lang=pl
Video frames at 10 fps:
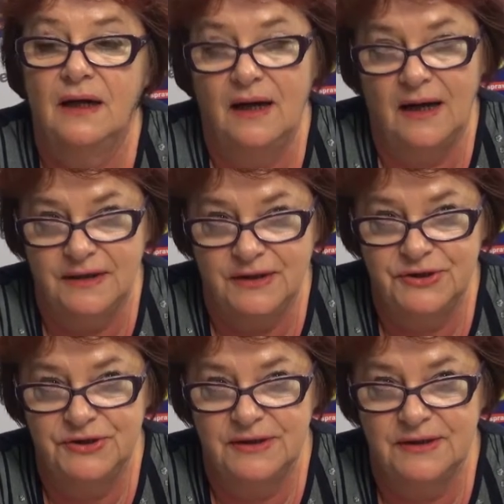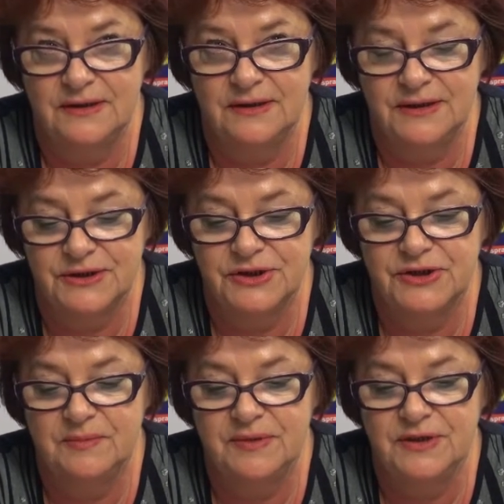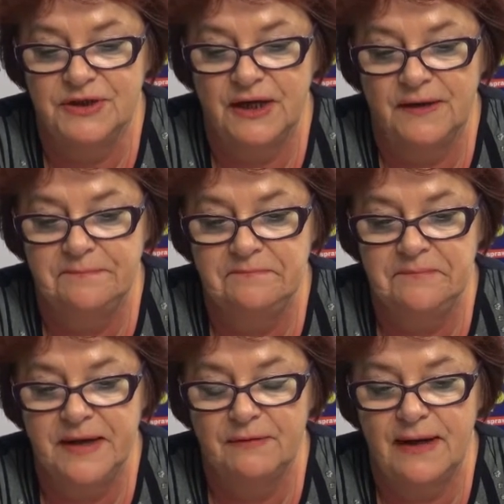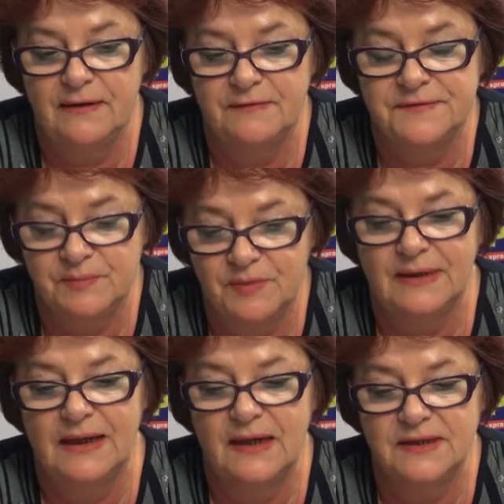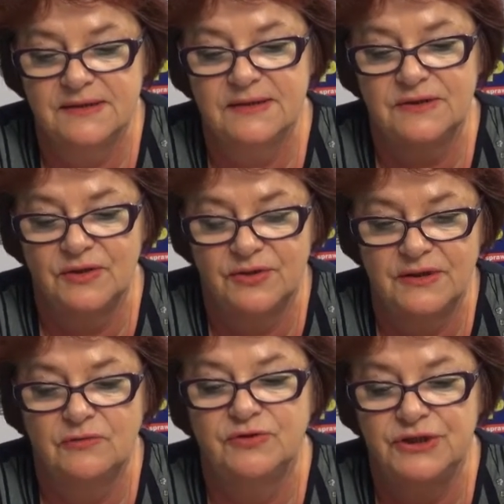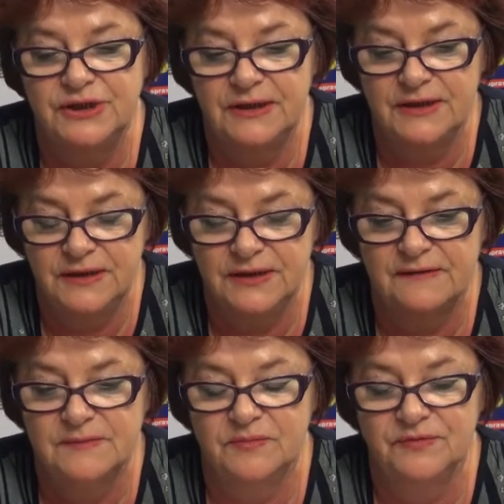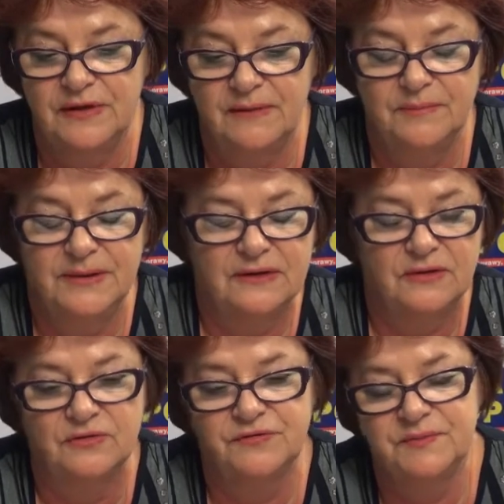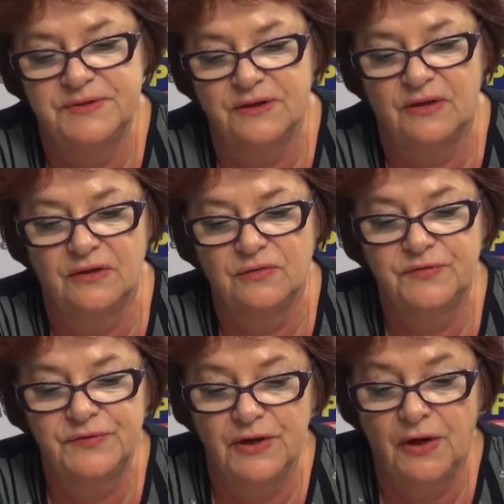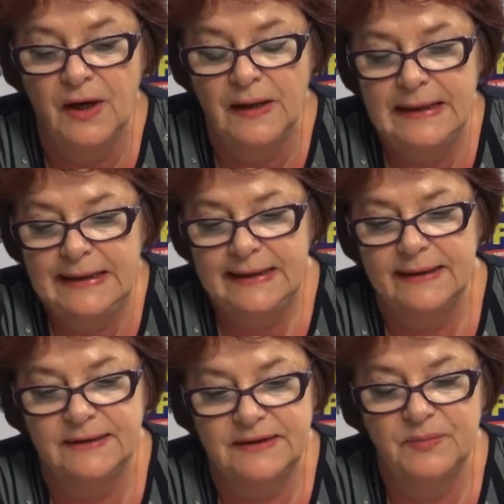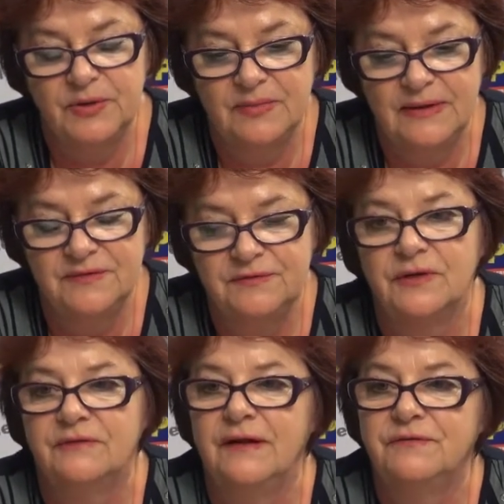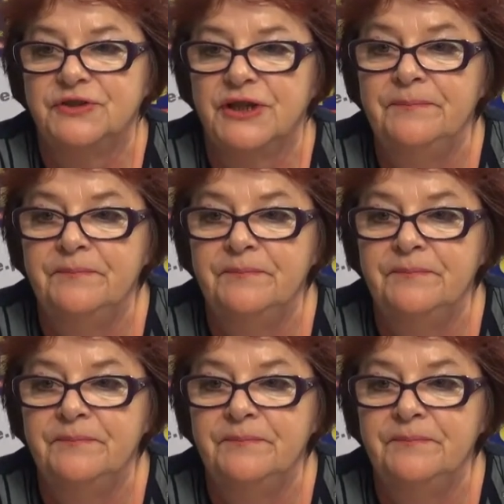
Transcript: a jeśli jeszcze będzie miała wspomaganie ze strony nauczycieli i jak mówiłam, pedagogów i psychologów, to te problemy wychowawcze